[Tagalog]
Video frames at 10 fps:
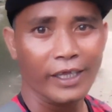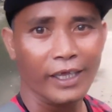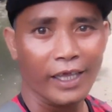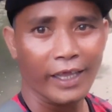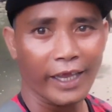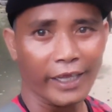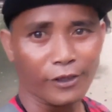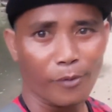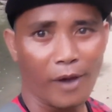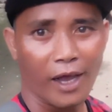Ito
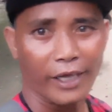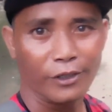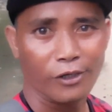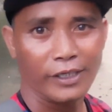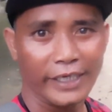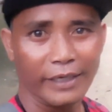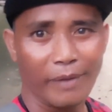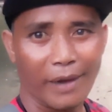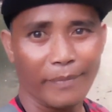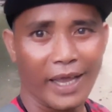mga idol,
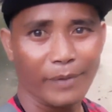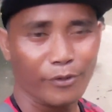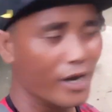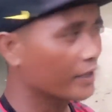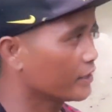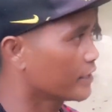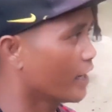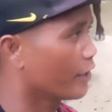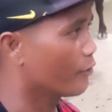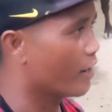iba-vlog po natin siya
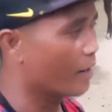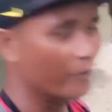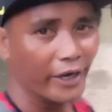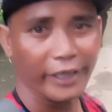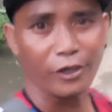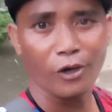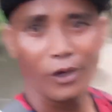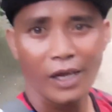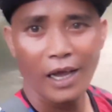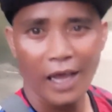ngayong hapon na ito.
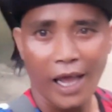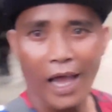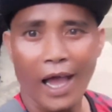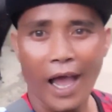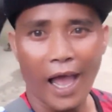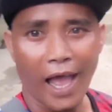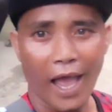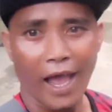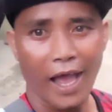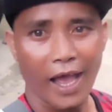
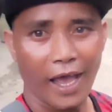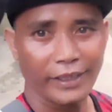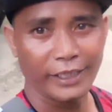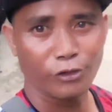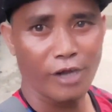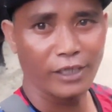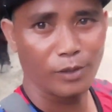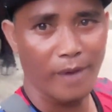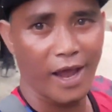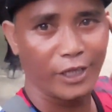At dito natin
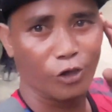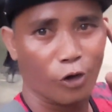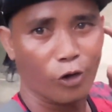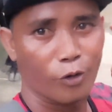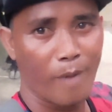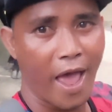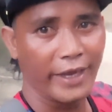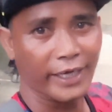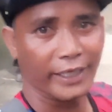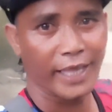mga idol
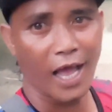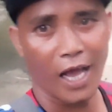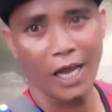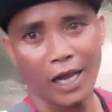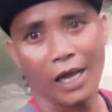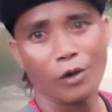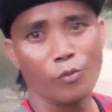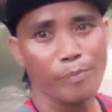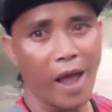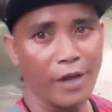makikita kung
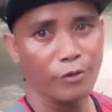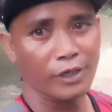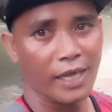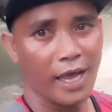paano nila